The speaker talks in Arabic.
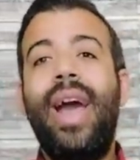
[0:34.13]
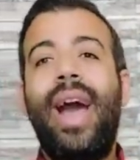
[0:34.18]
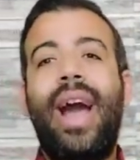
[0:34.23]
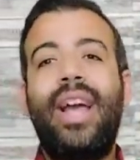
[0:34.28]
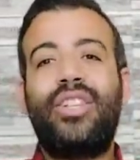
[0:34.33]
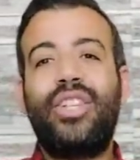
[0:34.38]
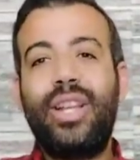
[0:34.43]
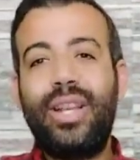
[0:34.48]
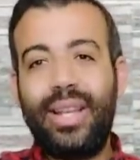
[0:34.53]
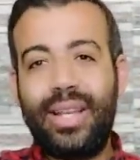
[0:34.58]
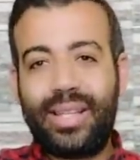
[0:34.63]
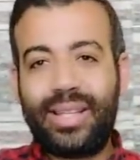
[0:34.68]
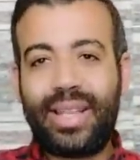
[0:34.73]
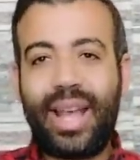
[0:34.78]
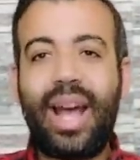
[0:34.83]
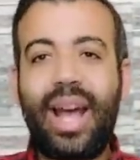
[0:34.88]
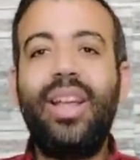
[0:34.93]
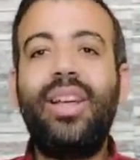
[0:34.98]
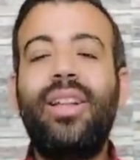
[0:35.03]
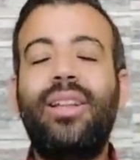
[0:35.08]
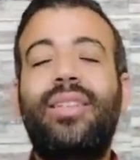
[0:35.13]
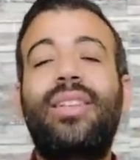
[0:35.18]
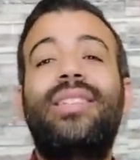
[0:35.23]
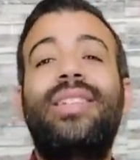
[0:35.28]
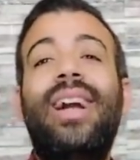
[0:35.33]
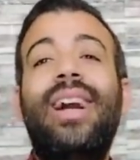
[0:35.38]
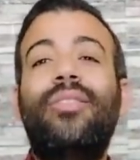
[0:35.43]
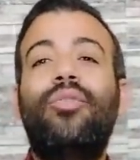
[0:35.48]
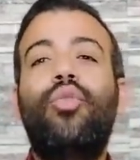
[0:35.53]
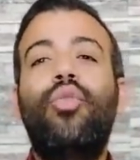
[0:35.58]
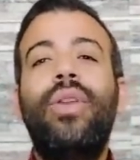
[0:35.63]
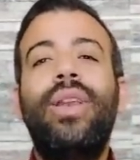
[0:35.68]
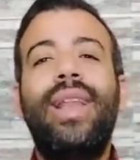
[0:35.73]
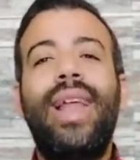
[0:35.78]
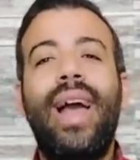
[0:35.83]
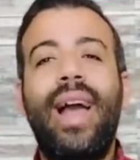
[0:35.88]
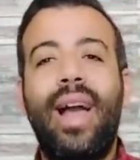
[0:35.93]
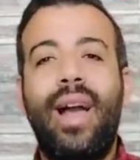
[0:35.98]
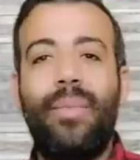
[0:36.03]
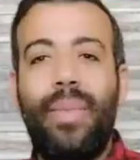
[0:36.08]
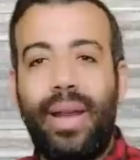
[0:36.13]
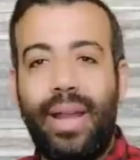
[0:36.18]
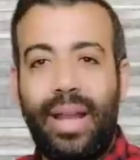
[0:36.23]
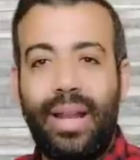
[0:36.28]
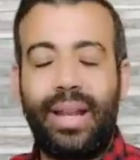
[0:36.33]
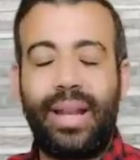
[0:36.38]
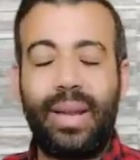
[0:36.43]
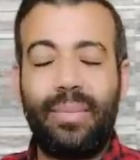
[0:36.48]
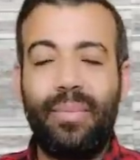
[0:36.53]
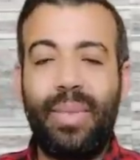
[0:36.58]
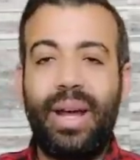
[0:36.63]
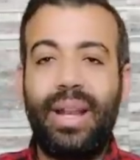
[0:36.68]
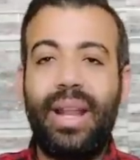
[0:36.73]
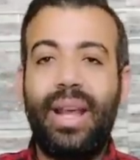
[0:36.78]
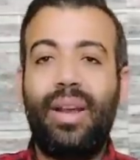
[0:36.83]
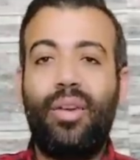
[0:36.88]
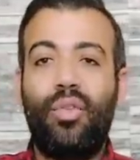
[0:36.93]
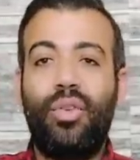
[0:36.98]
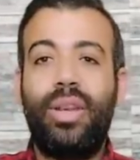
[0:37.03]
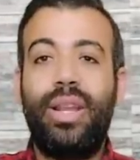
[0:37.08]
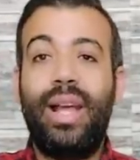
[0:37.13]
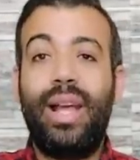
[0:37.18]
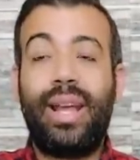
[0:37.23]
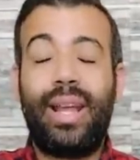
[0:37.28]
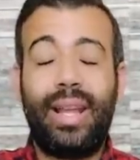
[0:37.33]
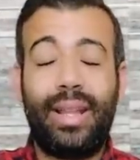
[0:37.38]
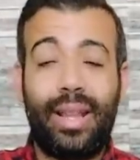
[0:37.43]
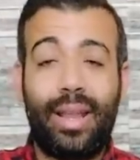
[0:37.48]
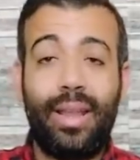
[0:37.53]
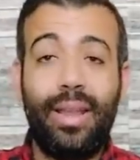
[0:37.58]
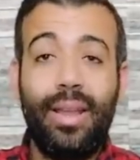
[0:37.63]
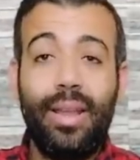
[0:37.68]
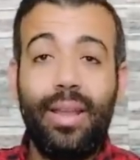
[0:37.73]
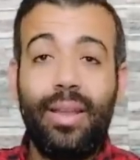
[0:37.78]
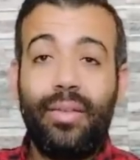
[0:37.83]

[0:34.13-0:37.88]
عشان لسه هنقرا التصريحات كلها بقى يعني جمعناها كلها كده